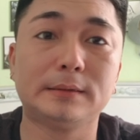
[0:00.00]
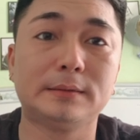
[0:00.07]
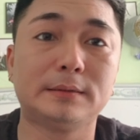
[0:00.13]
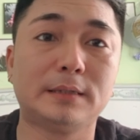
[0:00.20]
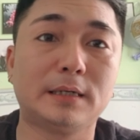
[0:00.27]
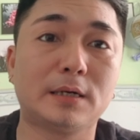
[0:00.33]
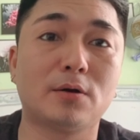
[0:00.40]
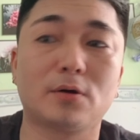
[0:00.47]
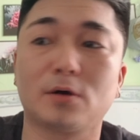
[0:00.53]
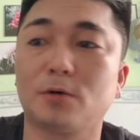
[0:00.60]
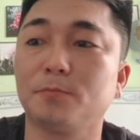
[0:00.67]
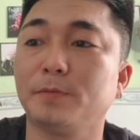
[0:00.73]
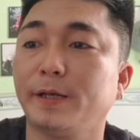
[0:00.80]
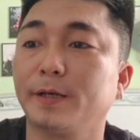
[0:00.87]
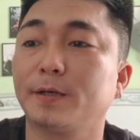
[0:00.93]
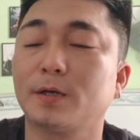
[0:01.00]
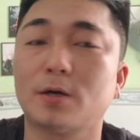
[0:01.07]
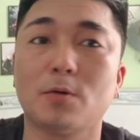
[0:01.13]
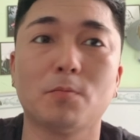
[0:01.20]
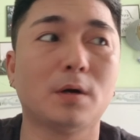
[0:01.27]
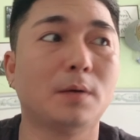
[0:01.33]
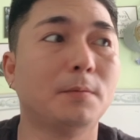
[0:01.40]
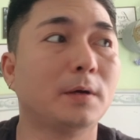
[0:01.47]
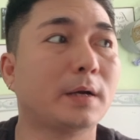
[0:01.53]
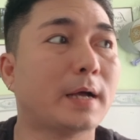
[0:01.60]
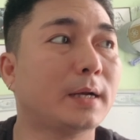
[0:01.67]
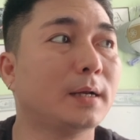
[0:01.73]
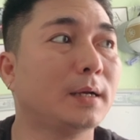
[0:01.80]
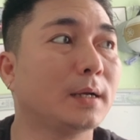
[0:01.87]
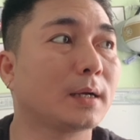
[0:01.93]
Sài Gòn có công việc cũng uh, bữa
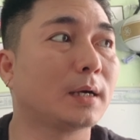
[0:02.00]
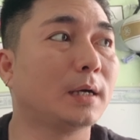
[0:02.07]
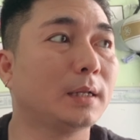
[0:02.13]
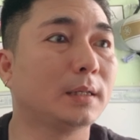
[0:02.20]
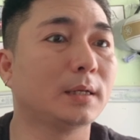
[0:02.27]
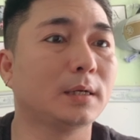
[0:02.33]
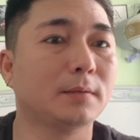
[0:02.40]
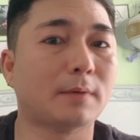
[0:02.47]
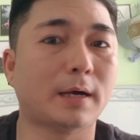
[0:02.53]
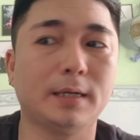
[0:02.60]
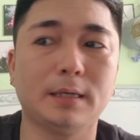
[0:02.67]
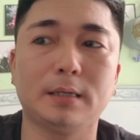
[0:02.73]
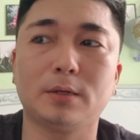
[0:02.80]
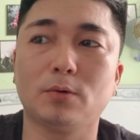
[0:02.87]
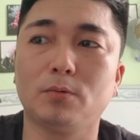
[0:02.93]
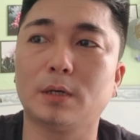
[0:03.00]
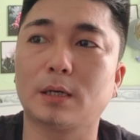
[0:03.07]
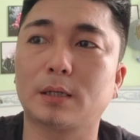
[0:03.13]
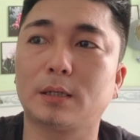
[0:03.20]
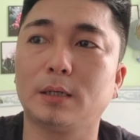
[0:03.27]
nay nó đi coi thứ bảy chủ nhật